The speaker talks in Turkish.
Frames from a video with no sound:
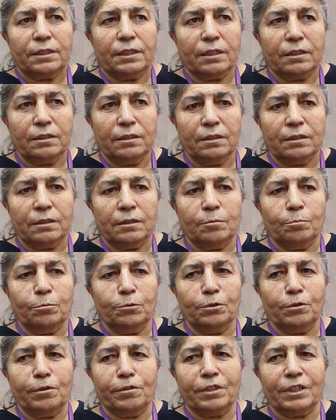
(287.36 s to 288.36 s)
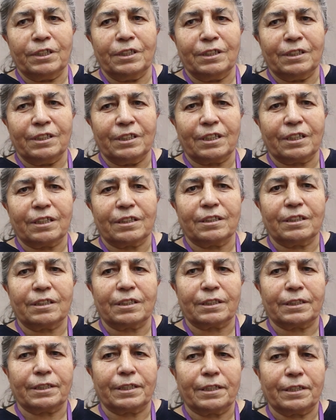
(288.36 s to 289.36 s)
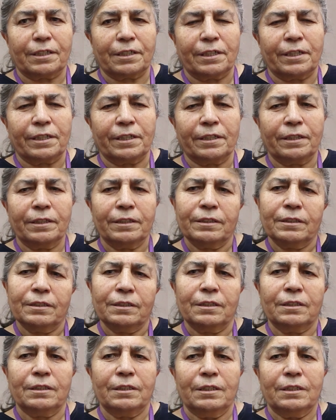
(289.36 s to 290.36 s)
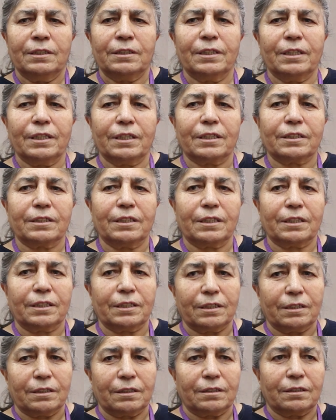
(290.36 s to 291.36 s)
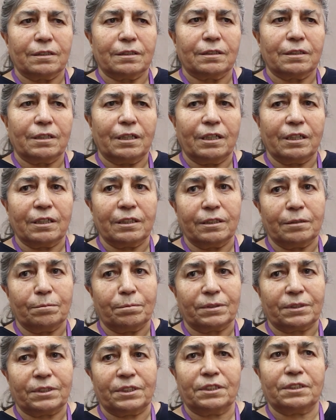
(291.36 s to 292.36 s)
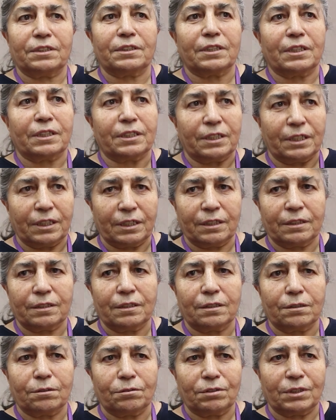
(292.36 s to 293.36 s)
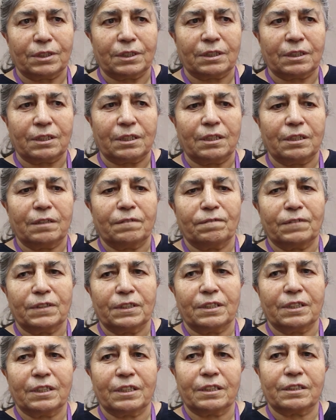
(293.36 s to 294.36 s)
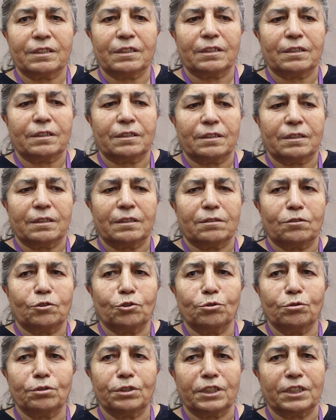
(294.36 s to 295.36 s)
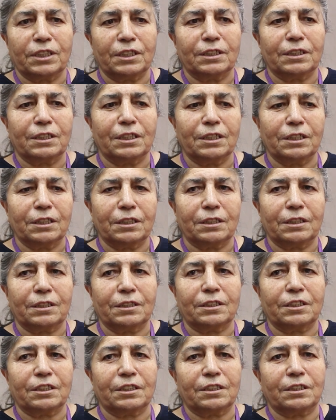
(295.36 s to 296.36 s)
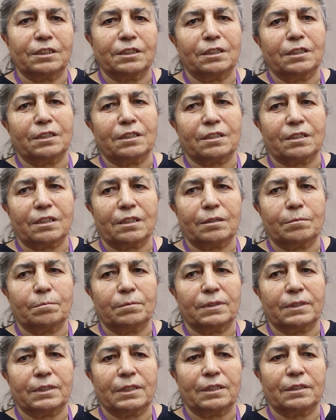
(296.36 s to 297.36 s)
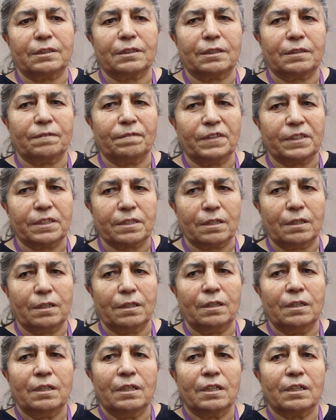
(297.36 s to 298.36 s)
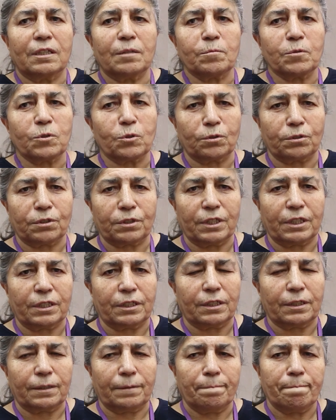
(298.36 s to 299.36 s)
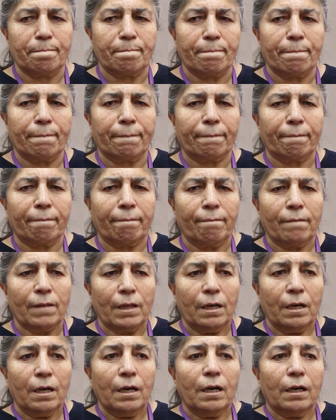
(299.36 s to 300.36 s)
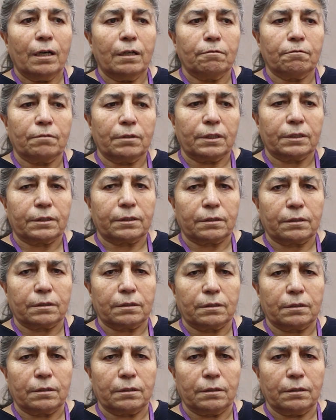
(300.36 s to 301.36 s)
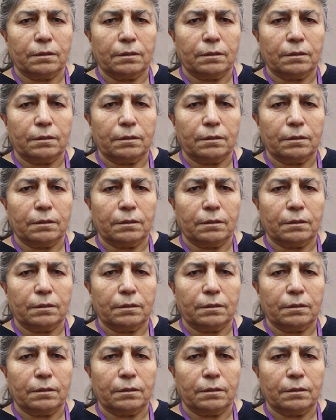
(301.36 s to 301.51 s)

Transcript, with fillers: yani bu ülkenin ne kadar değerli, ne kadar e, aklı başında, ne kadar üretken ve ne kadar çok şeyi değiştirecek zihne sahibi insanlar varsa hepsi oradaydı. Avukat e,